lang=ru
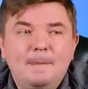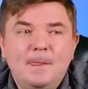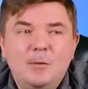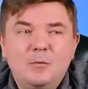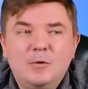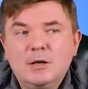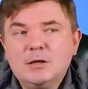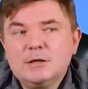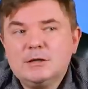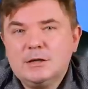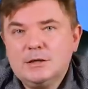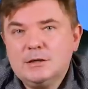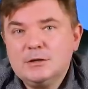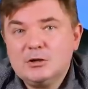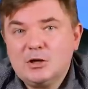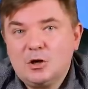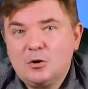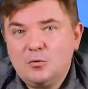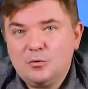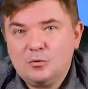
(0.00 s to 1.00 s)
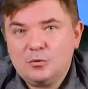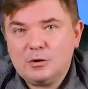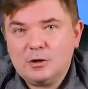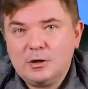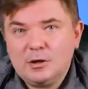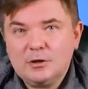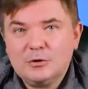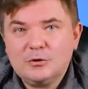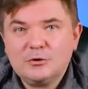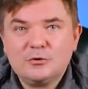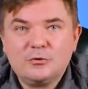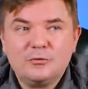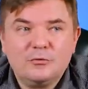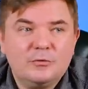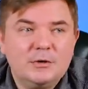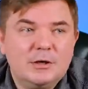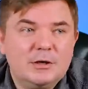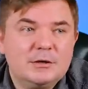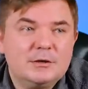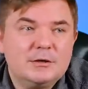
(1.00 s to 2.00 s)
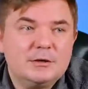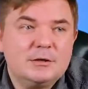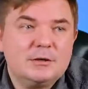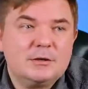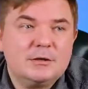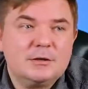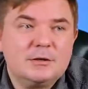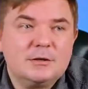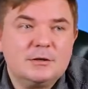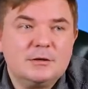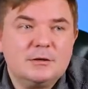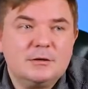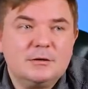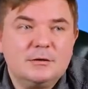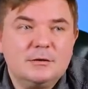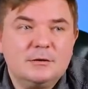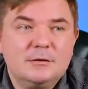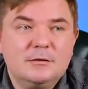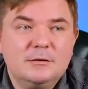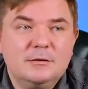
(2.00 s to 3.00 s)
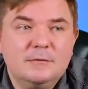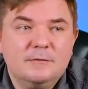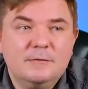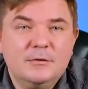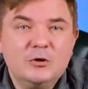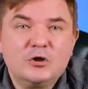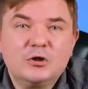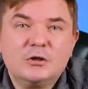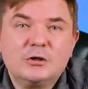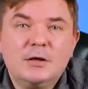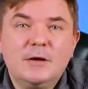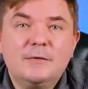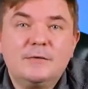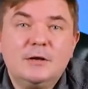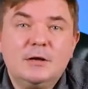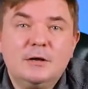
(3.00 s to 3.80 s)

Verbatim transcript: у нас есть закон, да, что у нас э, выше ставки